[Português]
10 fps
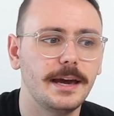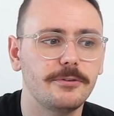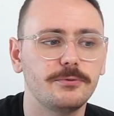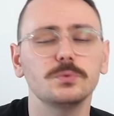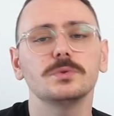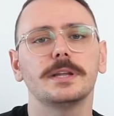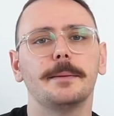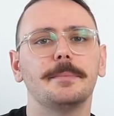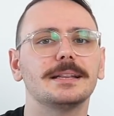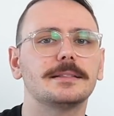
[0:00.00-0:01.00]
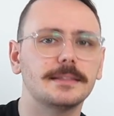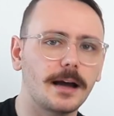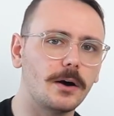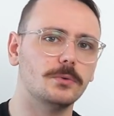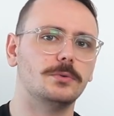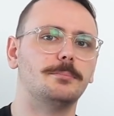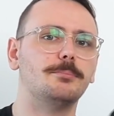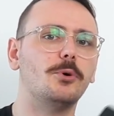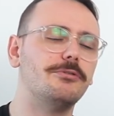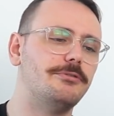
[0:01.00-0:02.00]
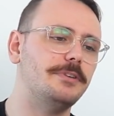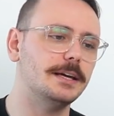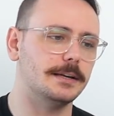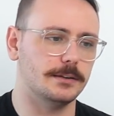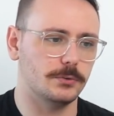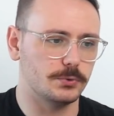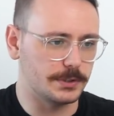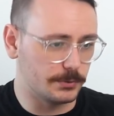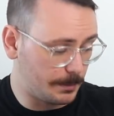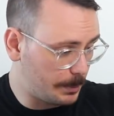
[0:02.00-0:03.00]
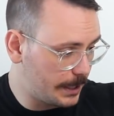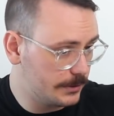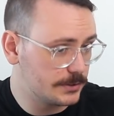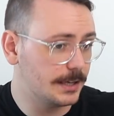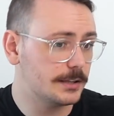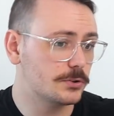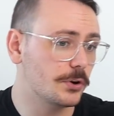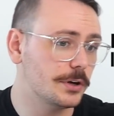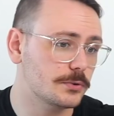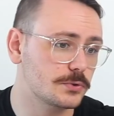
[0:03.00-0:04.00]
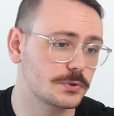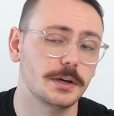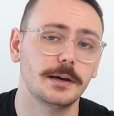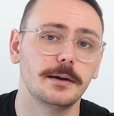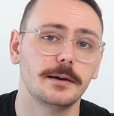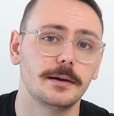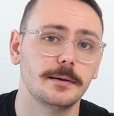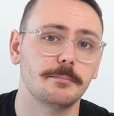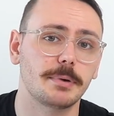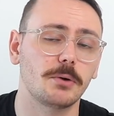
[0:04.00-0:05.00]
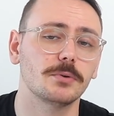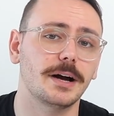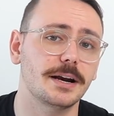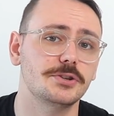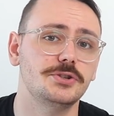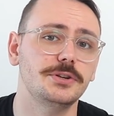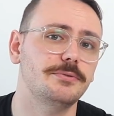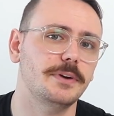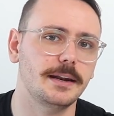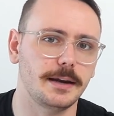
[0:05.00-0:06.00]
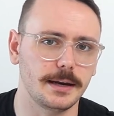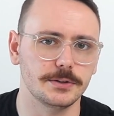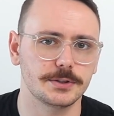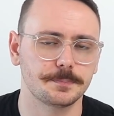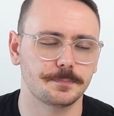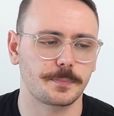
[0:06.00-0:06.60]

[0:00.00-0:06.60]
é fundamental mover os seus aparelhos eletrônicos para um lugar diferente.